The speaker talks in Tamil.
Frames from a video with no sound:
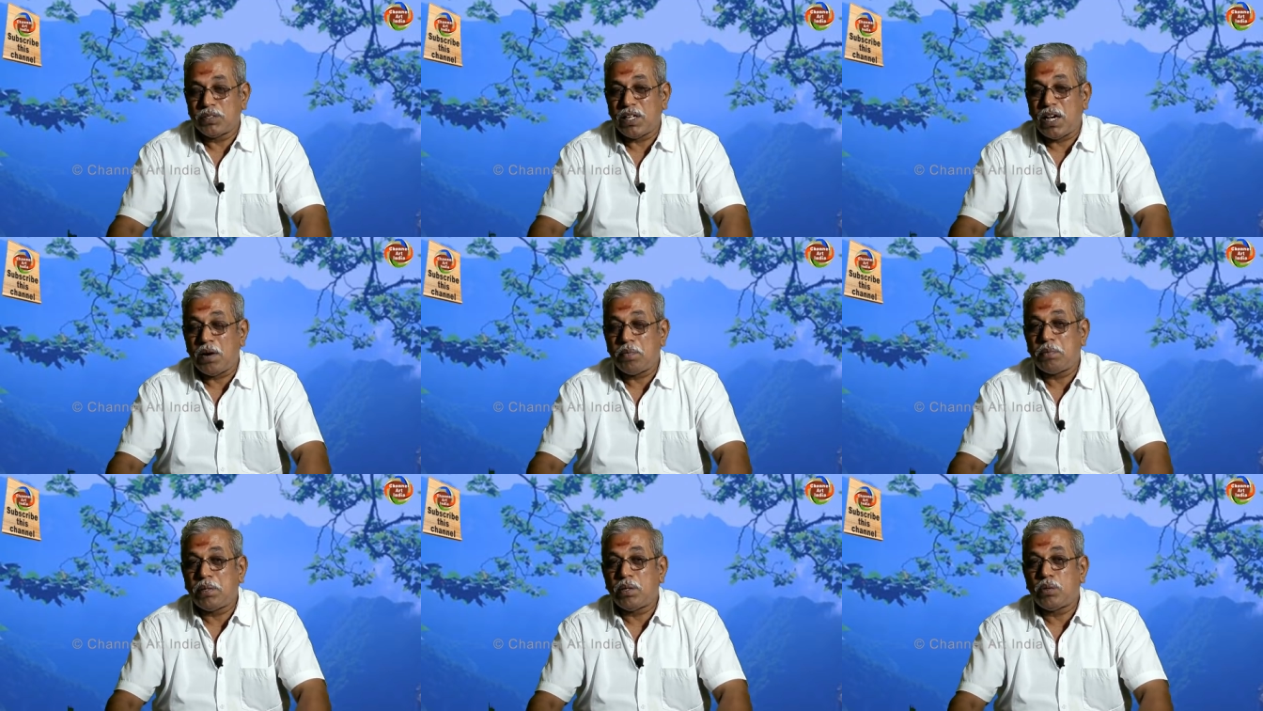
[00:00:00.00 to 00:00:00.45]

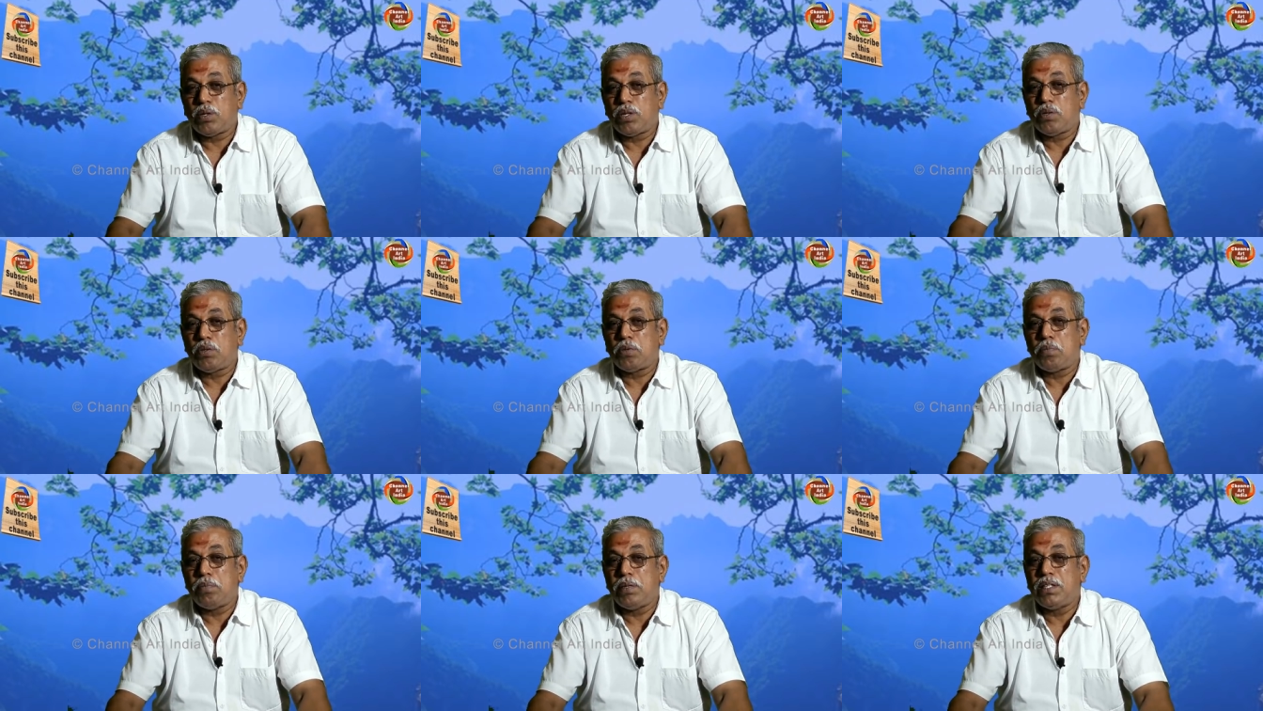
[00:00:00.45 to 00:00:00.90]
சாப்பிட்ட
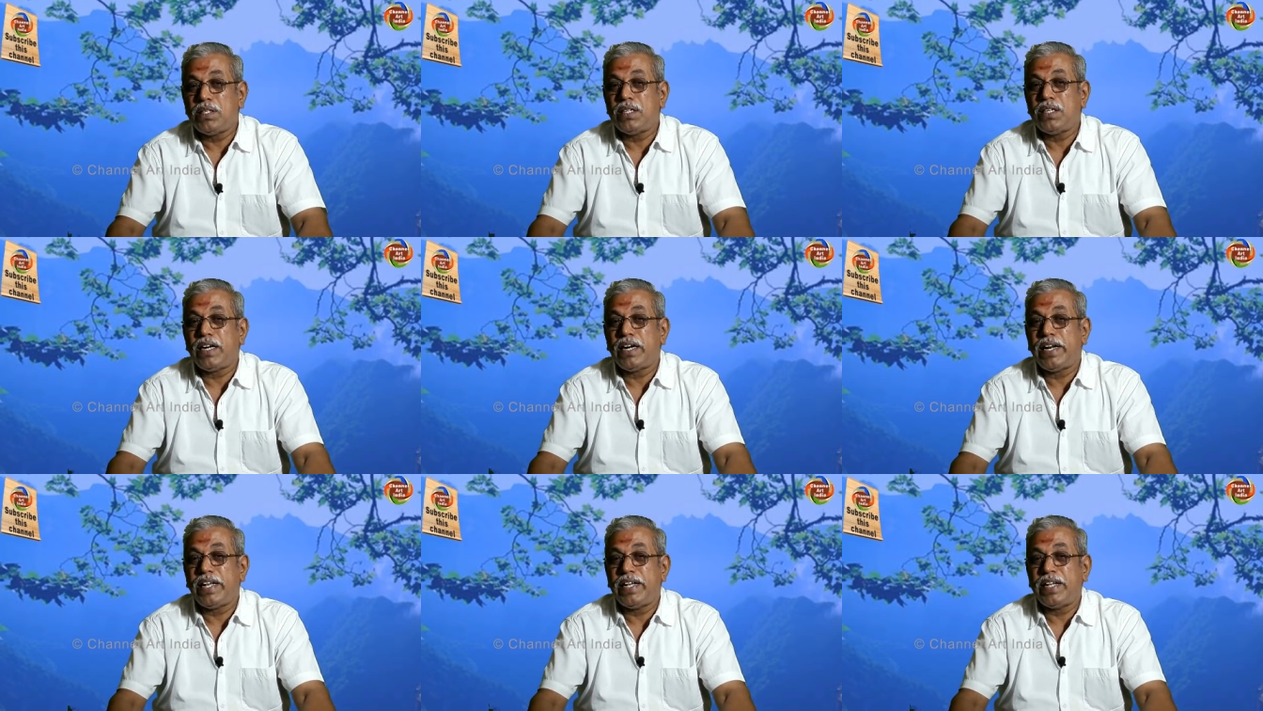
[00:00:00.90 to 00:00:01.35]
உடனே ஒரு
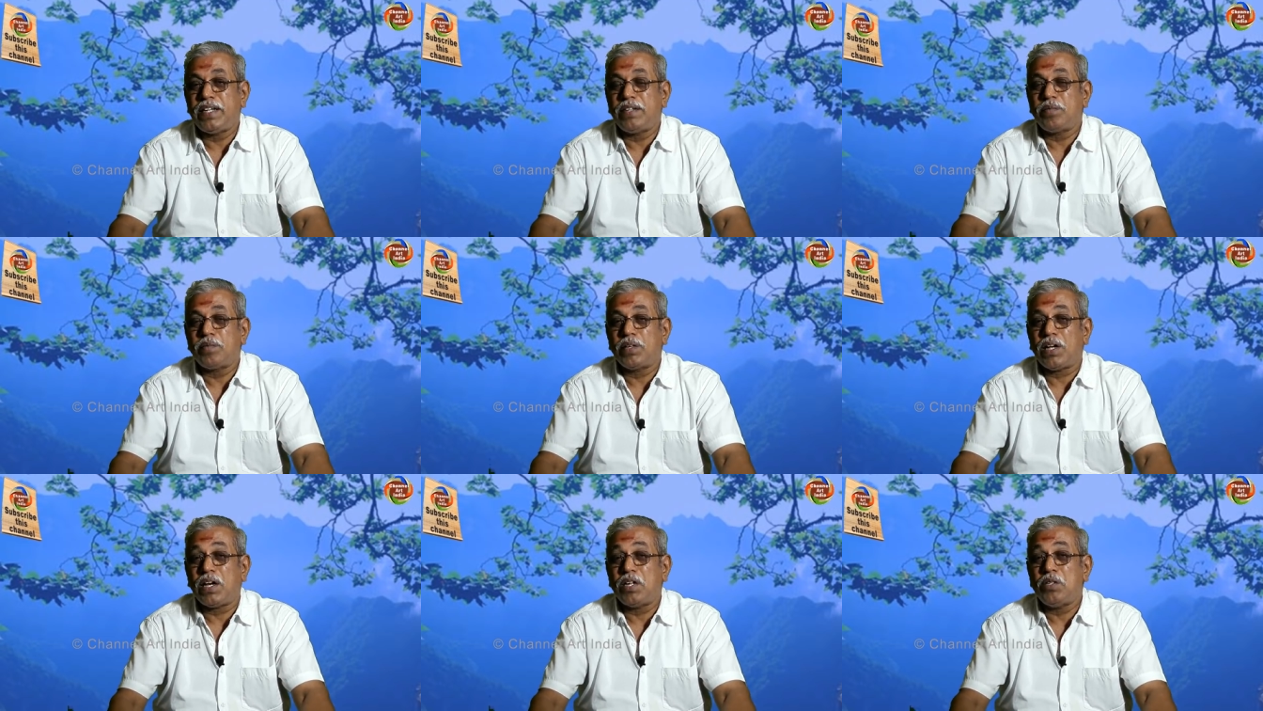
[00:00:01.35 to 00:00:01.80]
மெது நடை
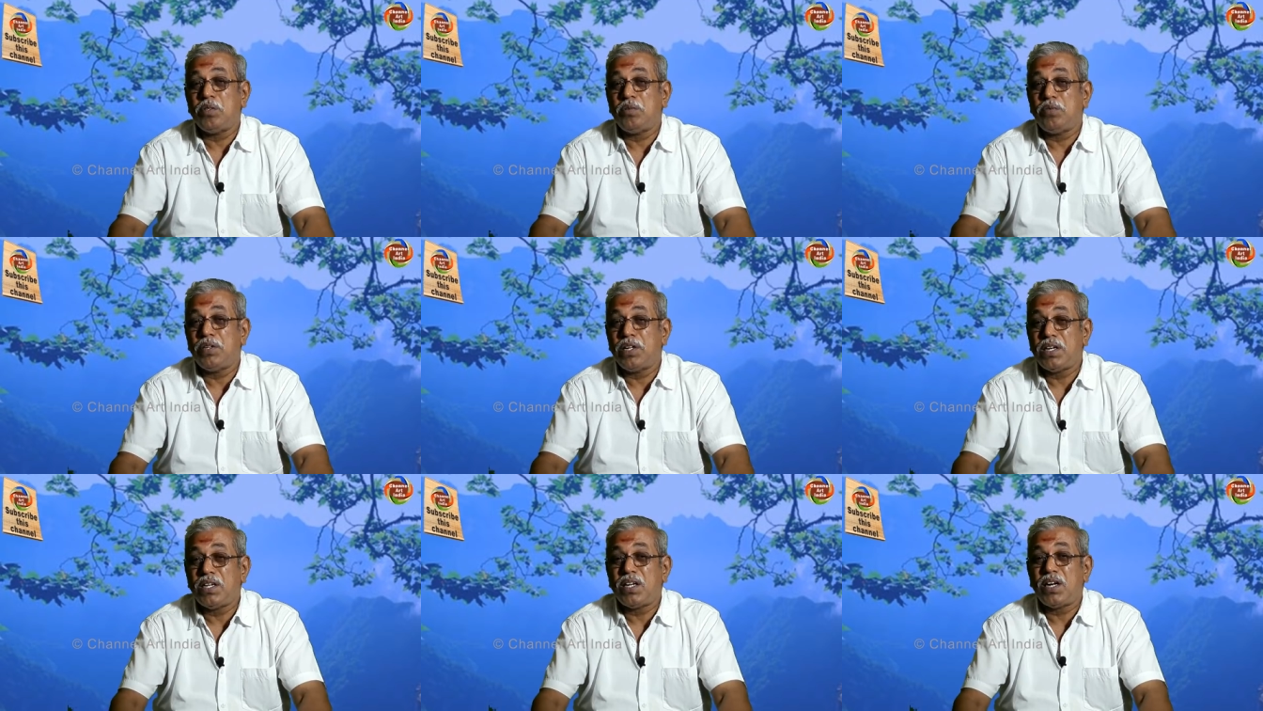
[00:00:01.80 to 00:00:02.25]

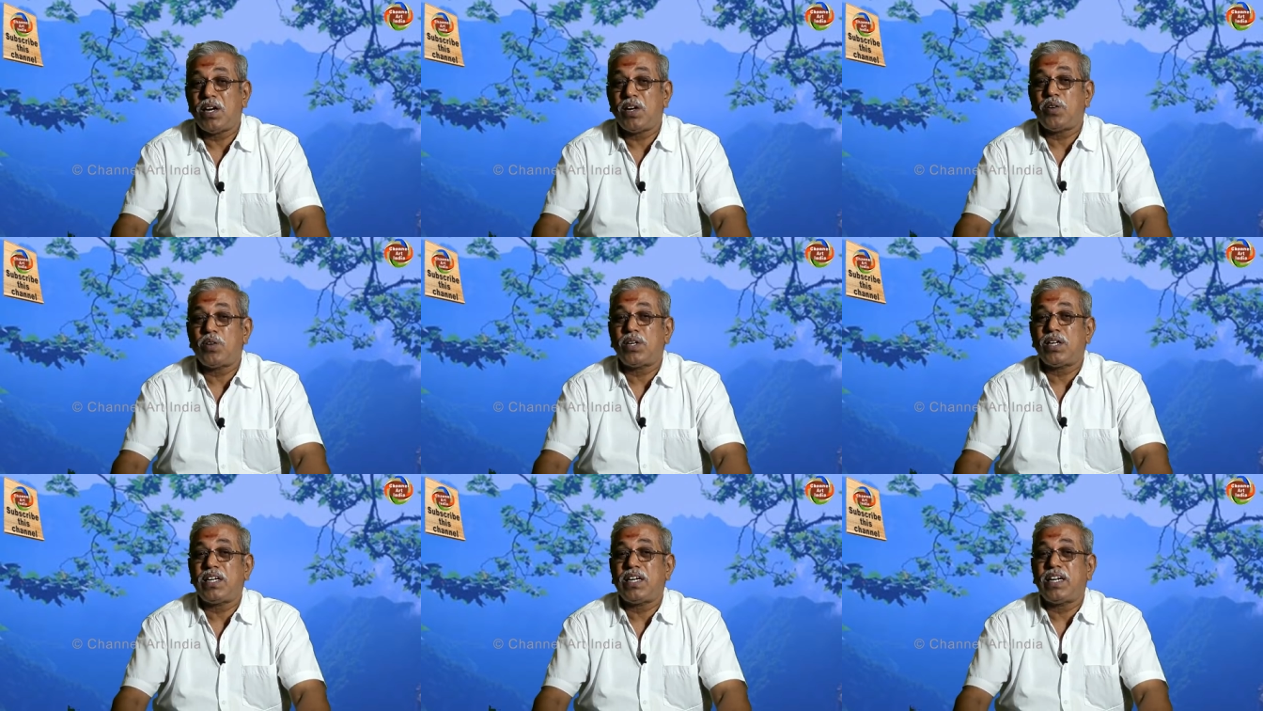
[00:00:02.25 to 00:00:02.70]
அதுவும்
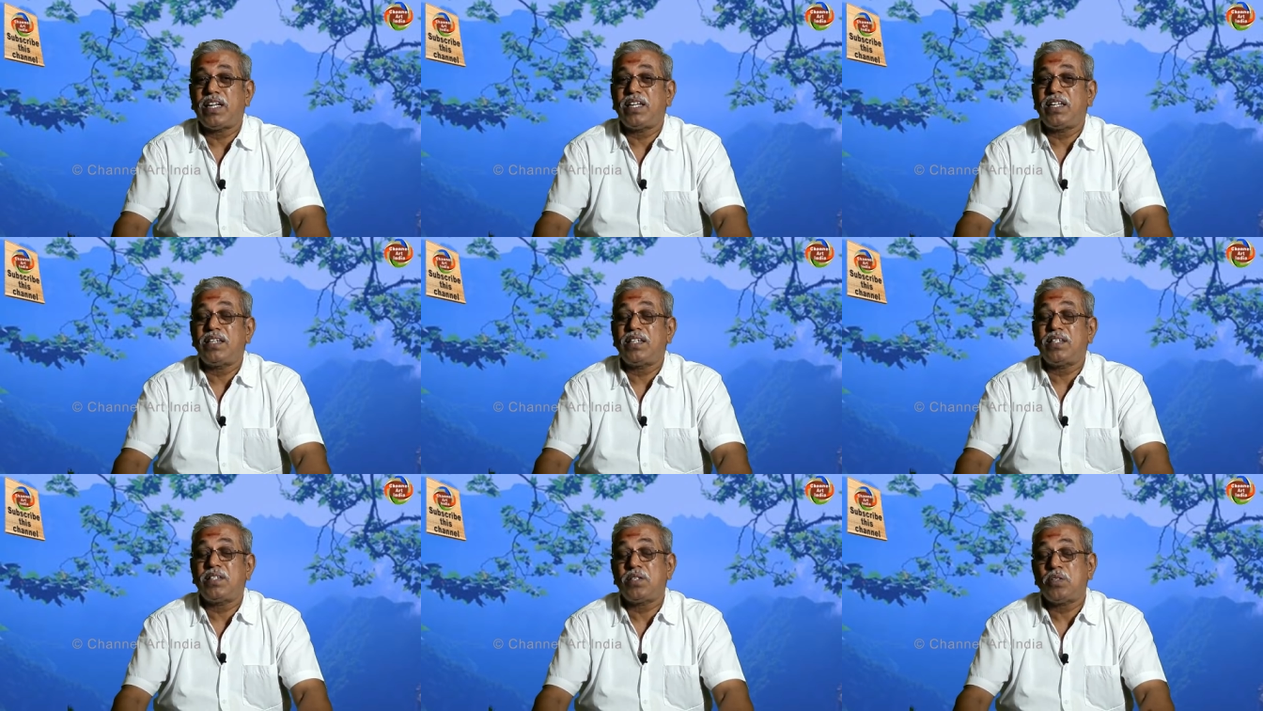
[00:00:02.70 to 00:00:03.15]
வெறுங்காலோட நடை
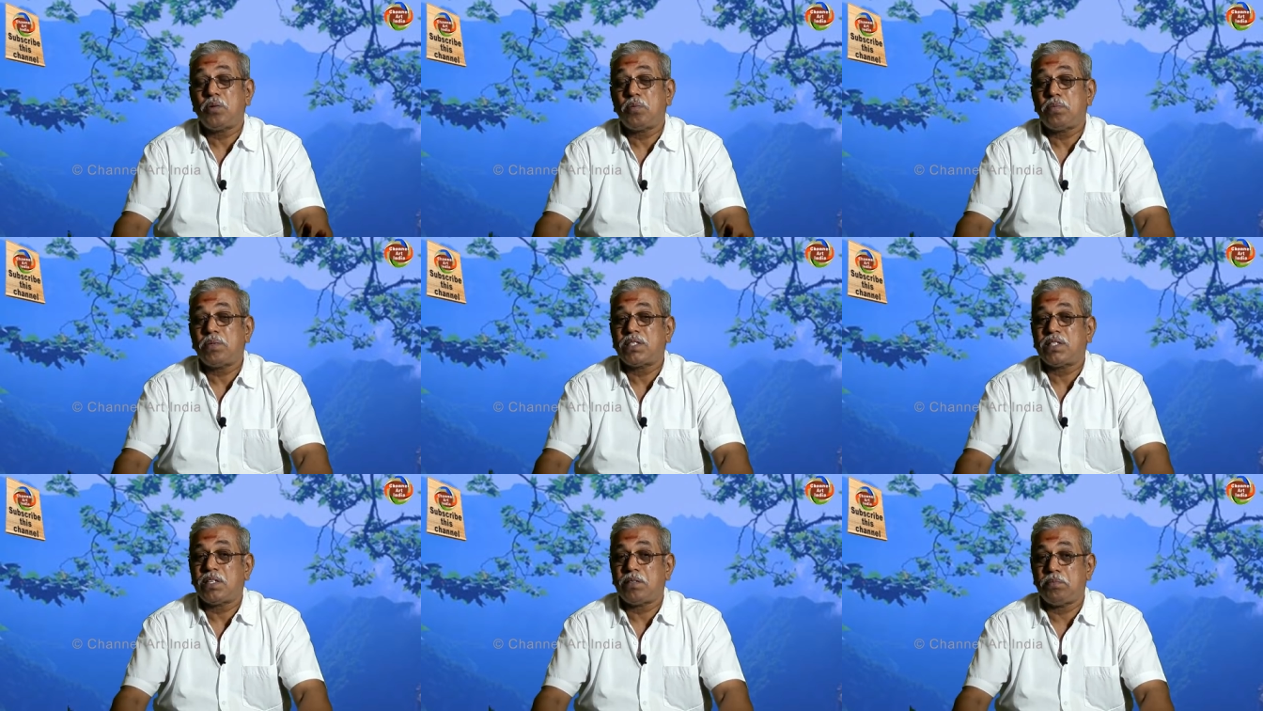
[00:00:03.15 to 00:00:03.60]
இருக்கிறது
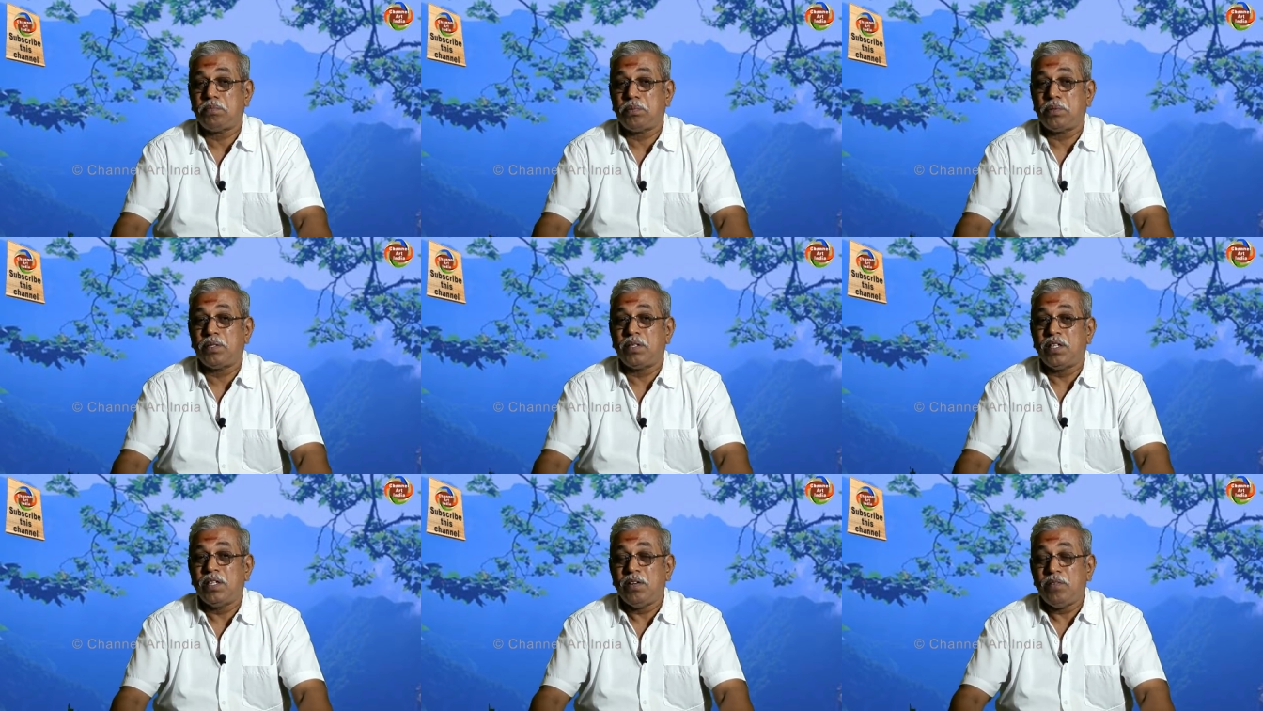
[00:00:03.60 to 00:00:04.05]
ரொம்ப
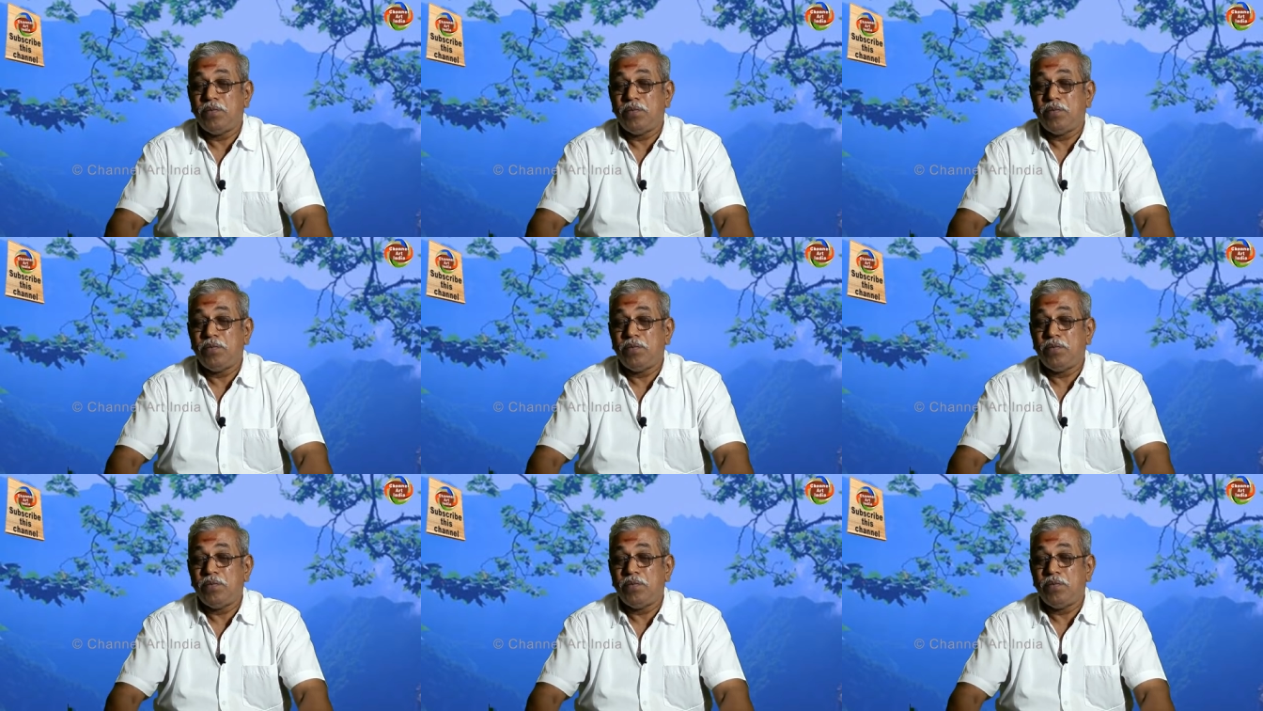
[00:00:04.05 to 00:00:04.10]
சிறப்பு